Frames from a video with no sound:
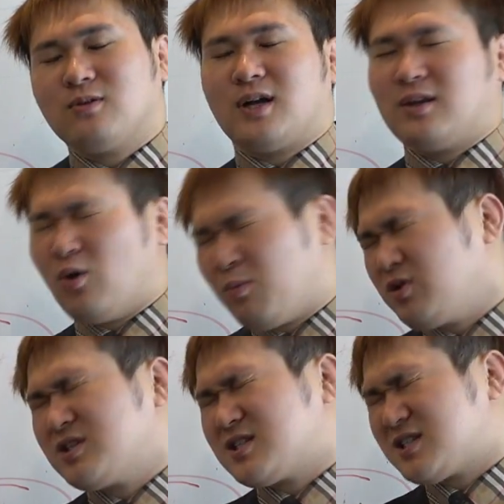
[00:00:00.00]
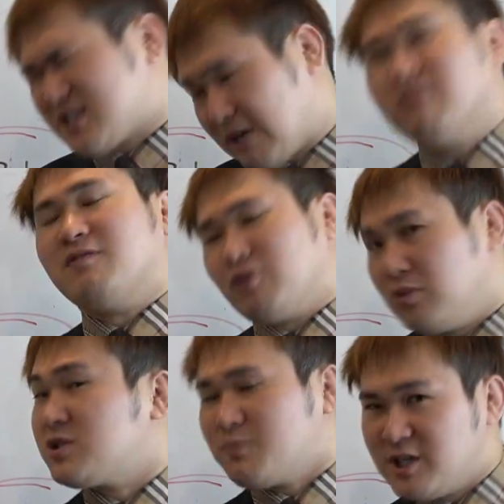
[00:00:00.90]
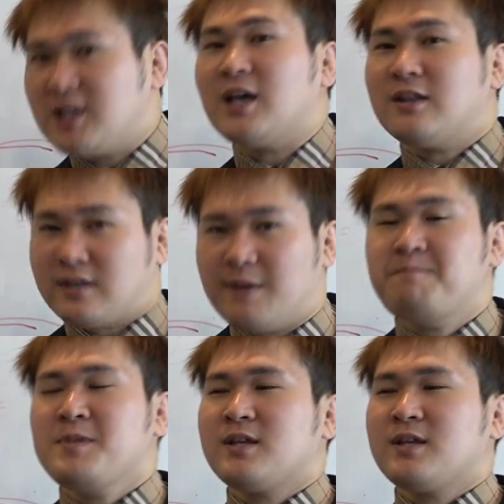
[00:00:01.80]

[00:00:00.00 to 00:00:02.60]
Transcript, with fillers: とかって思っちゃうんですよ、どうしても人間って。